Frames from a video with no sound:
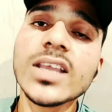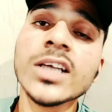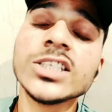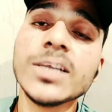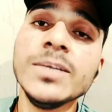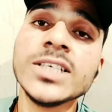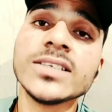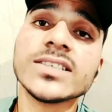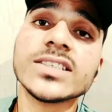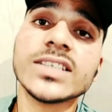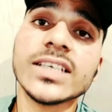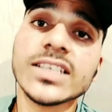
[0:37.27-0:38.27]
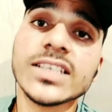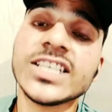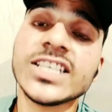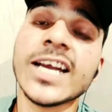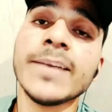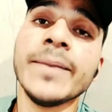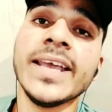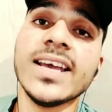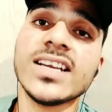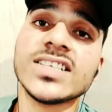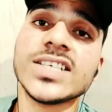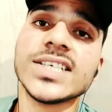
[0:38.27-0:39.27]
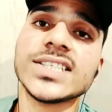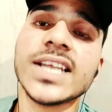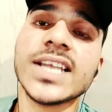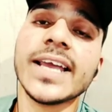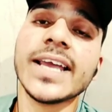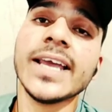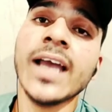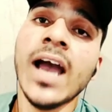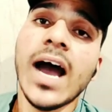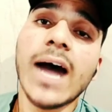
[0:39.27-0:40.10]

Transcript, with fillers: सभी स्टेट में यह रिस्ट्रिक्शन है कि